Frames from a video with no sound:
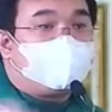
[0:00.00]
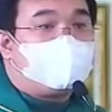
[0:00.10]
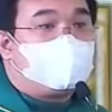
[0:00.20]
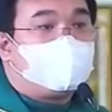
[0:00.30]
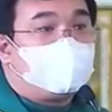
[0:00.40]

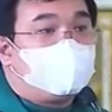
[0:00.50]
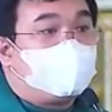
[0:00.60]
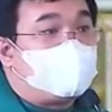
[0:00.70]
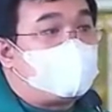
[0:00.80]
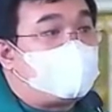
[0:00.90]
with
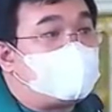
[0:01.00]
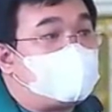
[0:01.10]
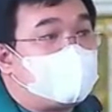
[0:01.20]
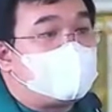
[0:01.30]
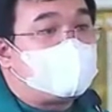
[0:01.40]

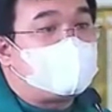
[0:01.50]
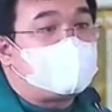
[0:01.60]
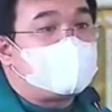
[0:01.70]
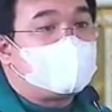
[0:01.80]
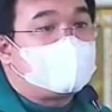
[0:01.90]
Jesus
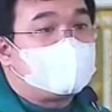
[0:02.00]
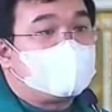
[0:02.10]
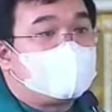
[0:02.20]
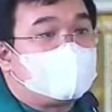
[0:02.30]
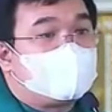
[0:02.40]

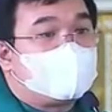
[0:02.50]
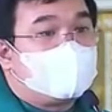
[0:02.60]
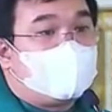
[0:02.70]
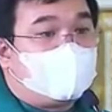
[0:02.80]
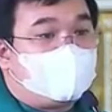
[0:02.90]

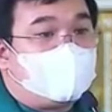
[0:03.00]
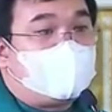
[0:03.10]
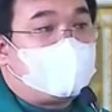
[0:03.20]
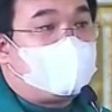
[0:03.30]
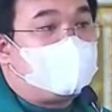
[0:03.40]
after death
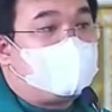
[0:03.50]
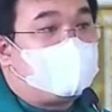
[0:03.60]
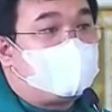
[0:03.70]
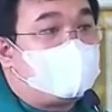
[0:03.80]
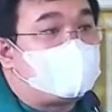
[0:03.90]
is
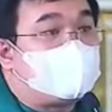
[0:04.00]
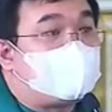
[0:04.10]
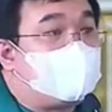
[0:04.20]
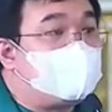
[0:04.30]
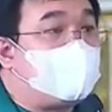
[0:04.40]
not a
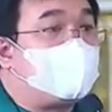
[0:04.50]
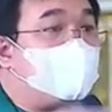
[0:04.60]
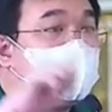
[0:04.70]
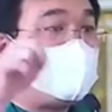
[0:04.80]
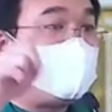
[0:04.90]

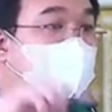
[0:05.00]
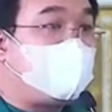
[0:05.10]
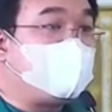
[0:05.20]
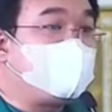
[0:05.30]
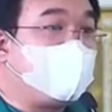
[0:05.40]
continuation
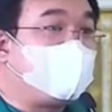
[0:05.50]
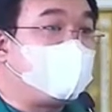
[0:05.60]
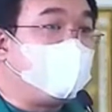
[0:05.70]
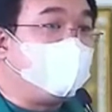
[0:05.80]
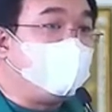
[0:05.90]
of
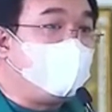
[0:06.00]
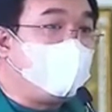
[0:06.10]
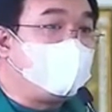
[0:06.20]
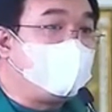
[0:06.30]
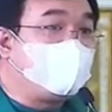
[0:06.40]
what we
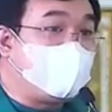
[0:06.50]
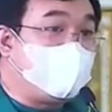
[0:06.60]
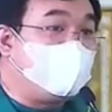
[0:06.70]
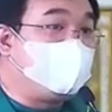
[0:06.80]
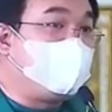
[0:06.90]
have
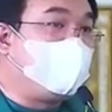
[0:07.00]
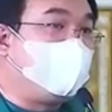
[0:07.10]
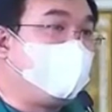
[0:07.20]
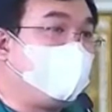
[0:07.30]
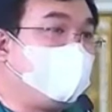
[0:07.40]
now.
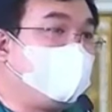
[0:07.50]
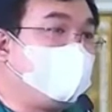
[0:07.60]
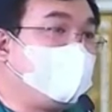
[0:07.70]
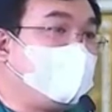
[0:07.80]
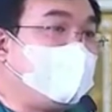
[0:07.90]
It
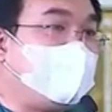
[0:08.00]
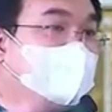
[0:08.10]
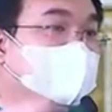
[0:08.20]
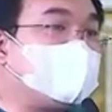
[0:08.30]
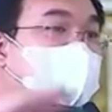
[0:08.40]
is
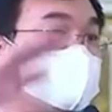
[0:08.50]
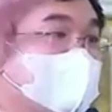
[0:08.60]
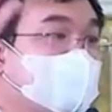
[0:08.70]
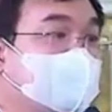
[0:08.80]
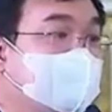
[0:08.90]
a
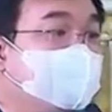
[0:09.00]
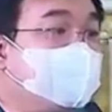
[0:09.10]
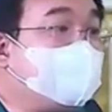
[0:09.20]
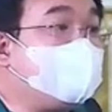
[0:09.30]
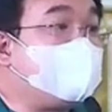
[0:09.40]
different
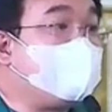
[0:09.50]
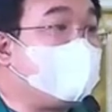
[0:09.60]
life.